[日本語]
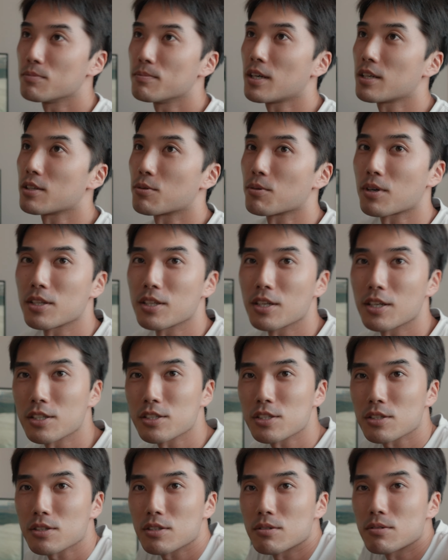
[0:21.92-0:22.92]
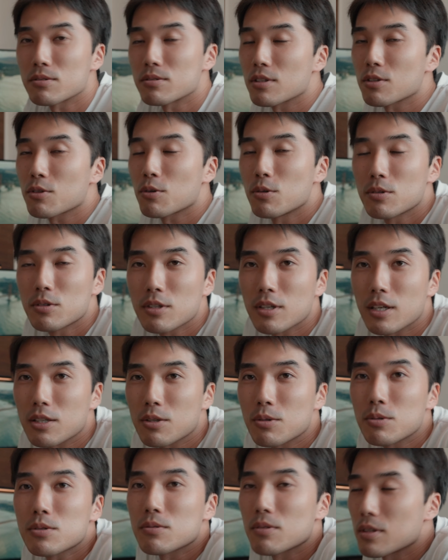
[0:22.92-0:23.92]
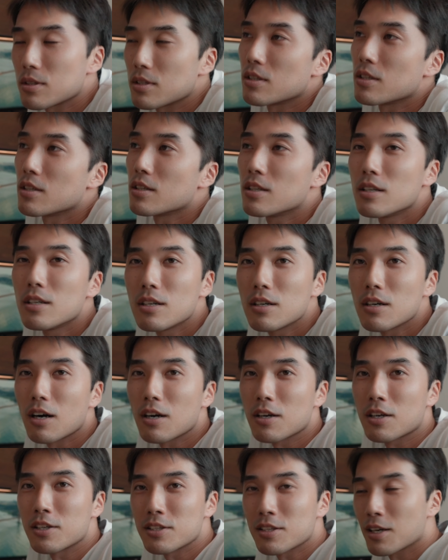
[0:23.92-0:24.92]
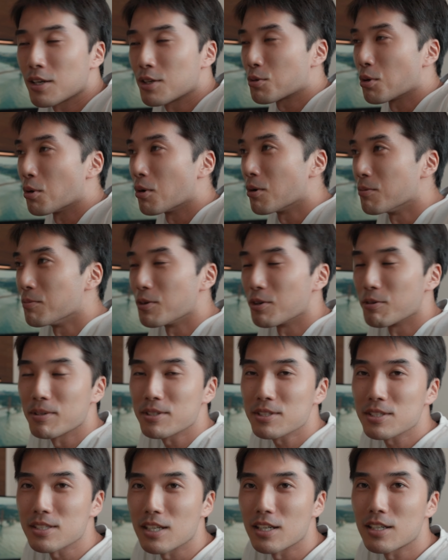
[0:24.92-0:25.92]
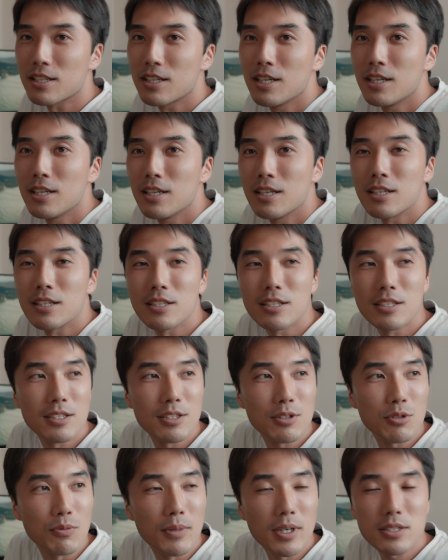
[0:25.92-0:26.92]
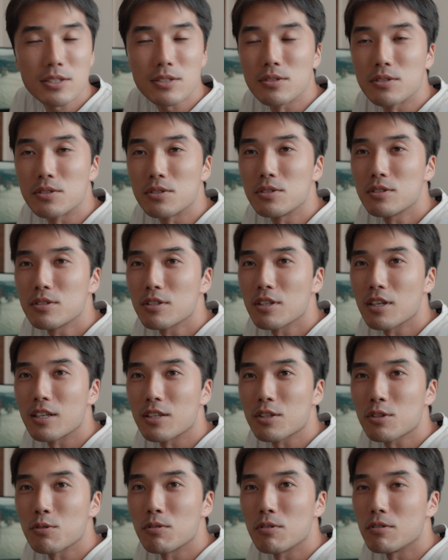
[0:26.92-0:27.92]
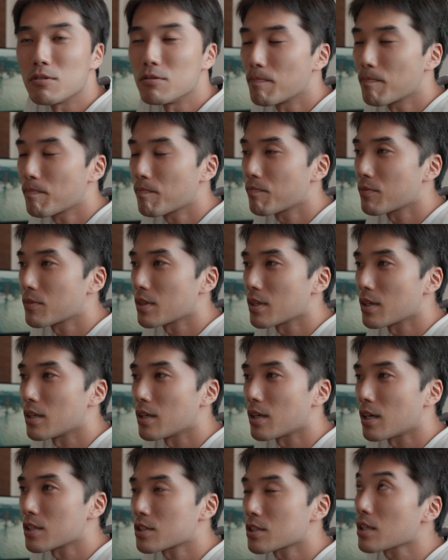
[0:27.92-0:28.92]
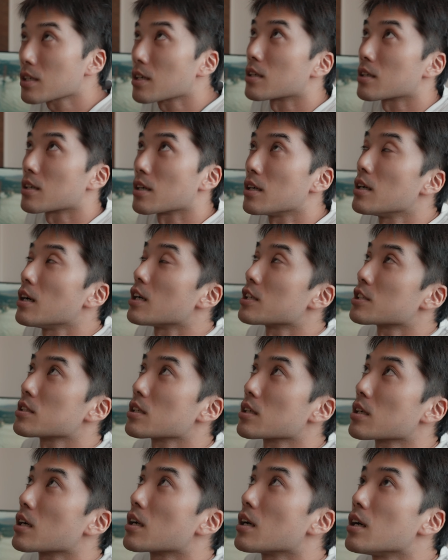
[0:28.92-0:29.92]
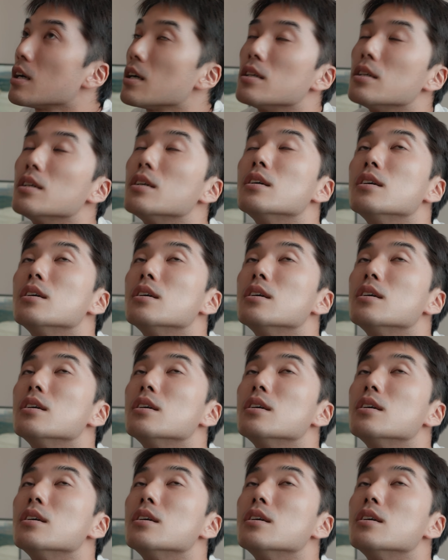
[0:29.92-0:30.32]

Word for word: 前とかにあげちゃってるんで、今回こそはね、あげたいとは思いますが、えー、っと、まず、えー、今日、えー、明日からか。明日から